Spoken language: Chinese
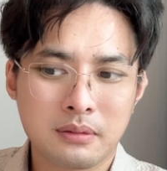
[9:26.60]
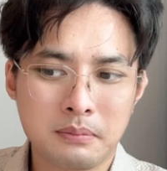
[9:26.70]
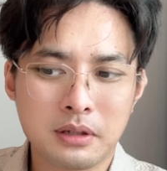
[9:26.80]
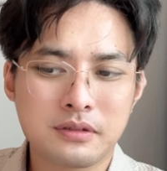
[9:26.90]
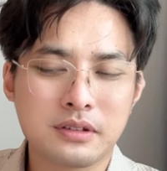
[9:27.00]

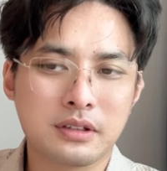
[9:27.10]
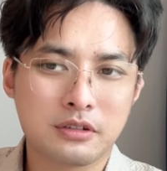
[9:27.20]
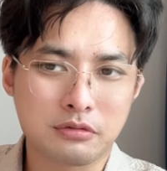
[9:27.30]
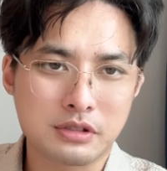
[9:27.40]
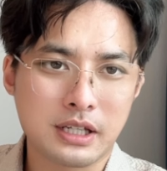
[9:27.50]
没有自己的
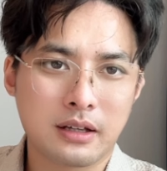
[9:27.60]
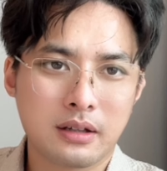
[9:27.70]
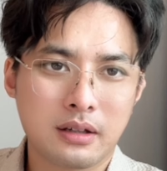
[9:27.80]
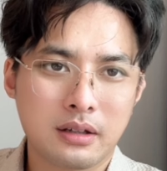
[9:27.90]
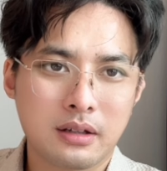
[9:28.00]
主见，
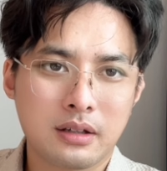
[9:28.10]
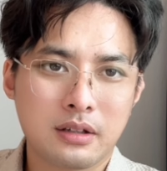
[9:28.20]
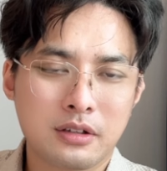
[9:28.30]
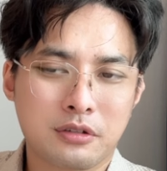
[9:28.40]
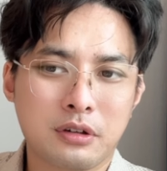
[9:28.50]

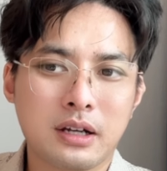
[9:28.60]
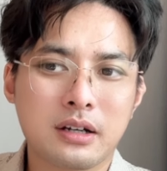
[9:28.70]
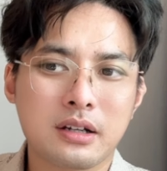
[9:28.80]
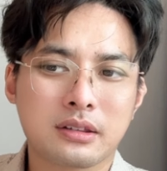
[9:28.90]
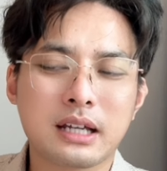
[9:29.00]
学
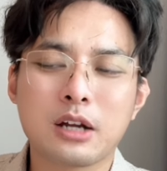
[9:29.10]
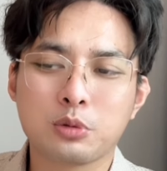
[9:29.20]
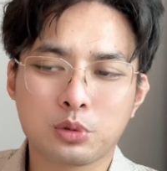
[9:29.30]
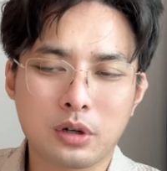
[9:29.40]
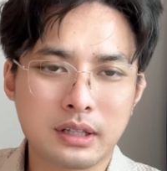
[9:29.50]
个大
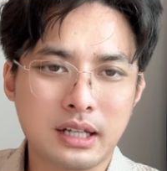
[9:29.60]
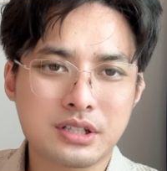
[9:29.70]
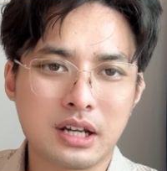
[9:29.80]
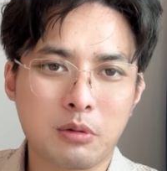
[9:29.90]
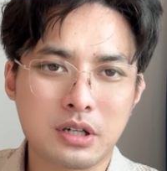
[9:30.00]
陆多少年
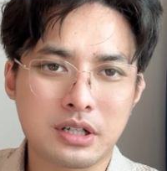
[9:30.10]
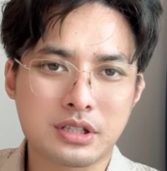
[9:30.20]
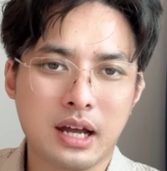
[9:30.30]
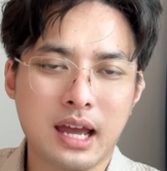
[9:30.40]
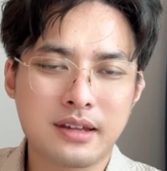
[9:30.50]
前网上
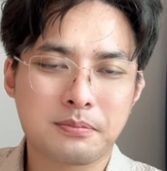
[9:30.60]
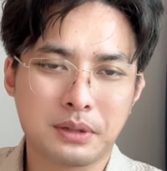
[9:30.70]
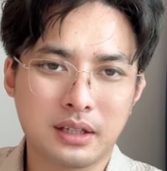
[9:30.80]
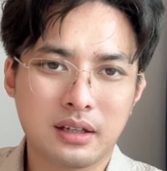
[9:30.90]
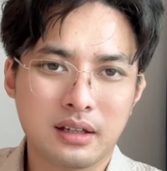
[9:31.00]
讲
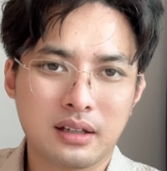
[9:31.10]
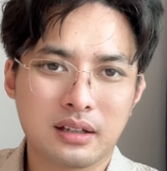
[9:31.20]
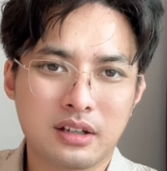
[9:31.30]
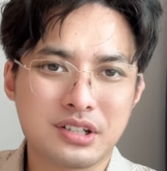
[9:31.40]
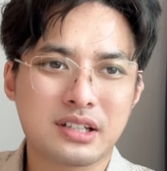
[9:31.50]
SB，
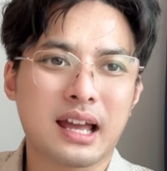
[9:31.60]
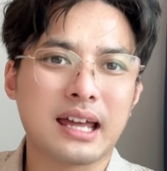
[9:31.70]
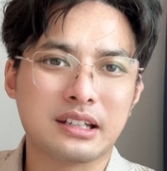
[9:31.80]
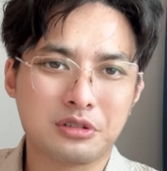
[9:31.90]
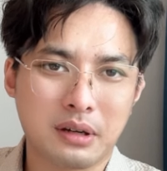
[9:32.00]
到现在
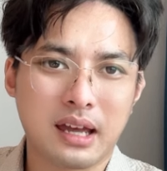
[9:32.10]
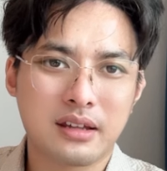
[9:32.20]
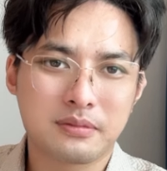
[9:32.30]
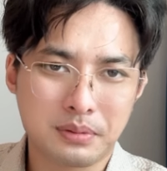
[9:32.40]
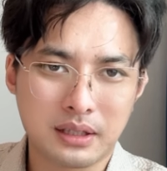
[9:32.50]
还在用
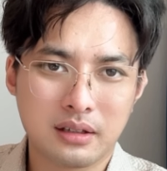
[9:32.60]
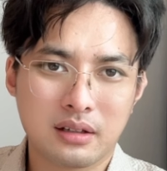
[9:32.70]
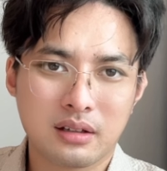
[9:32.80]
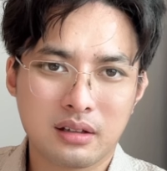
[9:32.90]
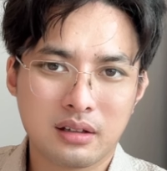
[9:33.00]
SB，
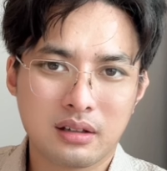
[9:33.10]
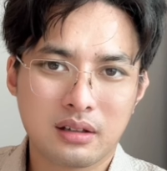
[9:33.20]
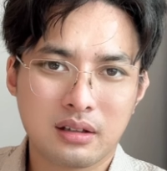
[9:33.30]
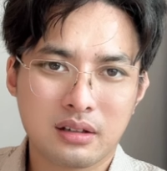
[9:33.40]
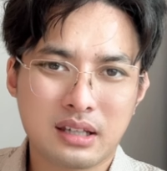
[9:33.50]

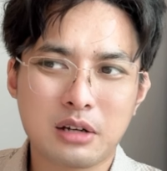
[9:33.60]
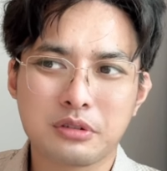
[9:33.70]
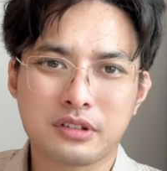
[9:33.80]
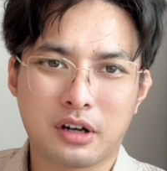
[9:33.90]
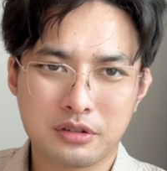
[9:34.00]
大
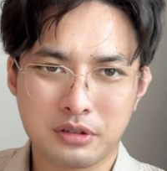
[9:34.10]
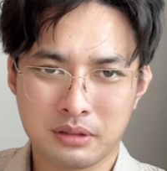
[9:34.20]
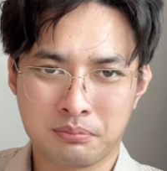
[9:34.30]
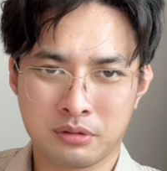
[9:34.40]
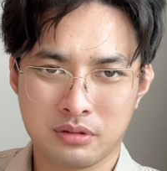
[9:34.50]
陆早就已
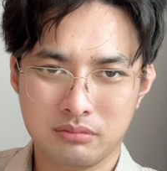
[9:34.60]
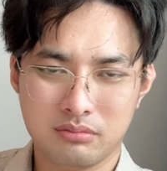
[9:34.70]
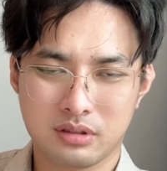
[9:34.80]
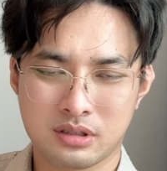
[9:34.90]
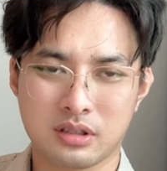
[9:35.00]
经不用
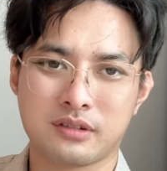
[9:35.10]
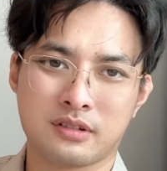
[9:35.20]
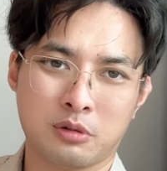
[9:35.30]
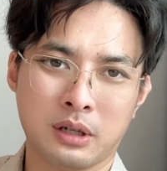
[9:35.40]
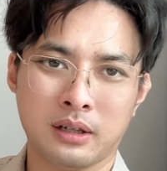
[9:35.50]
这个
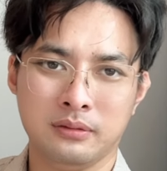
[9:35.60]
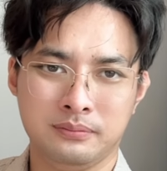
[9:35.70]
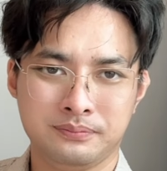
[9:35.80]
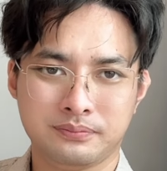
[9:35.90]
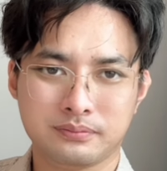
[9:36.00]
词汇了，
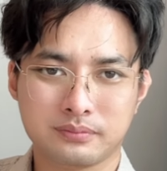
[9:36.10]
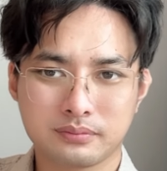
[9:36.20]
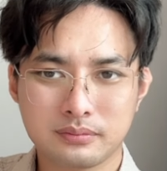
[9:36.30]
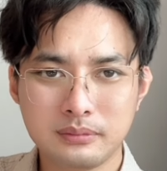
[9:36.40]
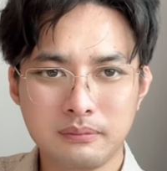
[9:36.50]

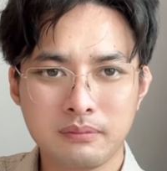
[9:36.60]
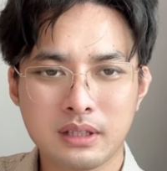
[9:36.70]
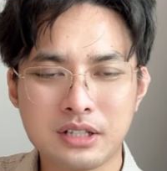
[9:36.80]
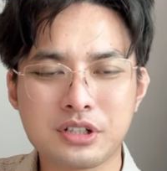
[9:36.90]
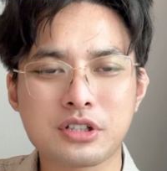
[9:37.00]

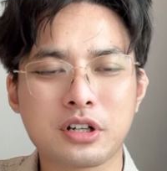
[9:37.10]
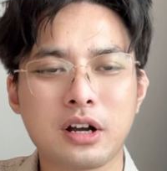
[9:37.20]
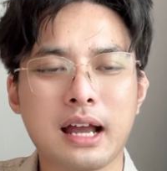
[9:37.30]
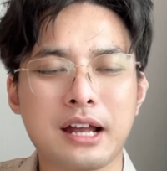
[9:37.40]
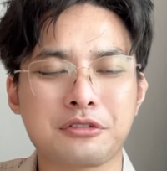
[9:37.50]
那赵少
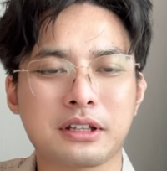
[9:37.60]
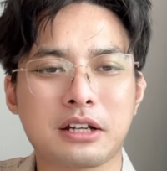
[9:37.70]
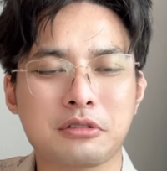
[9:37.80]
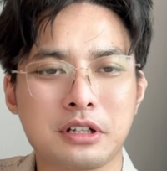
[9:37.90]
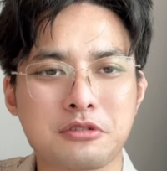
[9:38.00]
康还学
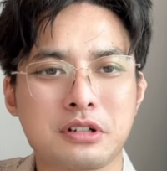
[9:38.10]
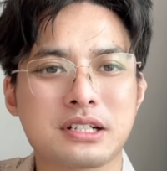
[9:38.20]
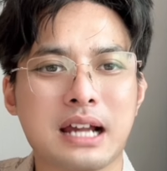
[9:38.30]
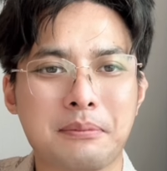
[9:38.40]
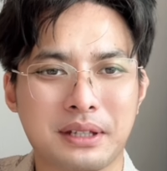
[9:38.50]
大陆人说
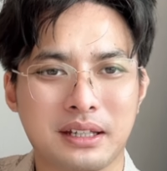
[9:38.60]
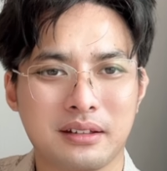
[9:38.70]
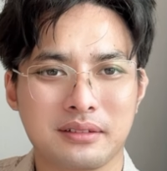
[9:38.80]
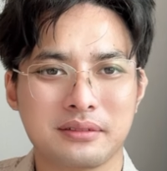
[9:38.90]
傻逼，